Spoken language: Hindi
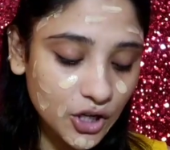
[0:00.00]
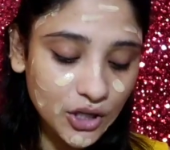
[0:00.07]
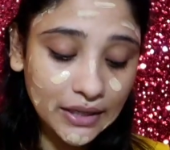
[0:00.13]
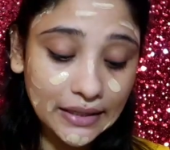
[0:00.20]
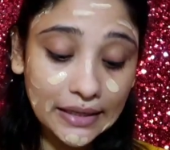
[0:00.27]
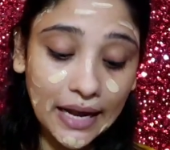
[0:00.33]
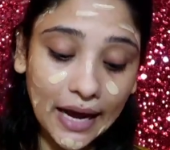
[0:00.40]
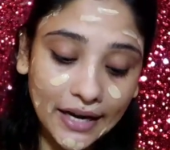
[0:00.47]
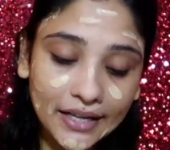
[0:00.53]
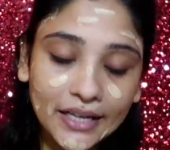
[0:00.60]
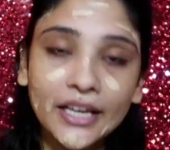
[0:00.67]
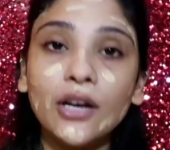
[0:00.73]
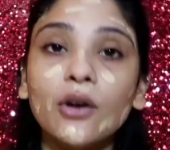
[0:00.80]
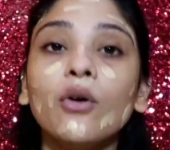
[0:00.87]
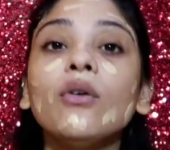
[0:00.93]
एक शेड
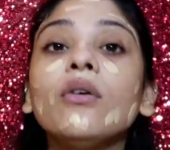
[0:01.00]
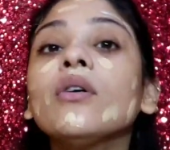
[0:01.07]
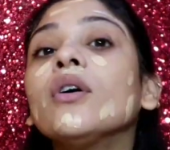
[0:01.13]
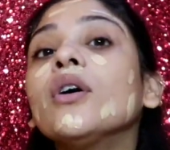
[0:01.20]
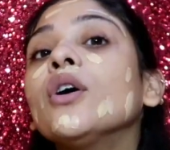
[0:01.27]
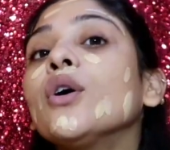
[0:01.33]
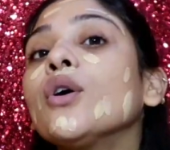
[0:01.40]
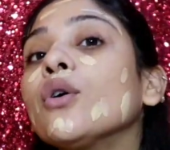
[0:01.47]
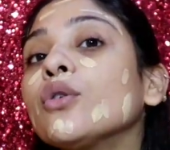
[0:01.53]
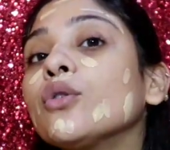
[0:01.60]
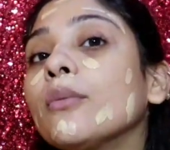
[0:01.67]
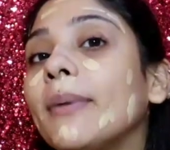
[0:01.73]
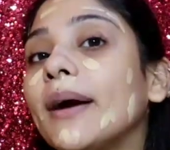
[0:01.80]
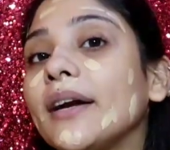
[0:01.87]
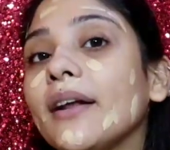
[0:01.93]
लाइट ही लो
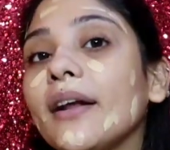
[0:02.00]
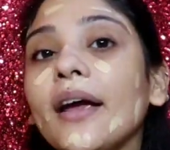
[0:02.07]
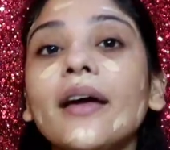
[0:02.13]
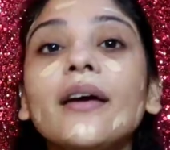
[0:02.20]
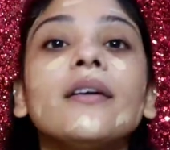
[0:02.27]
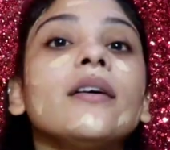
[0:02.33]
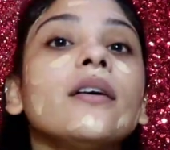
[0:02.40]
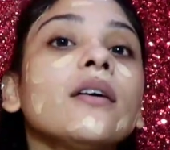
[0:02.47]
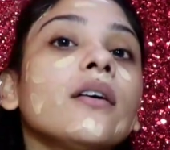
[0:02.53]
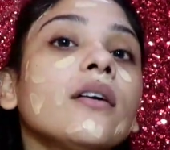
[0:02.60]
तो बेटर है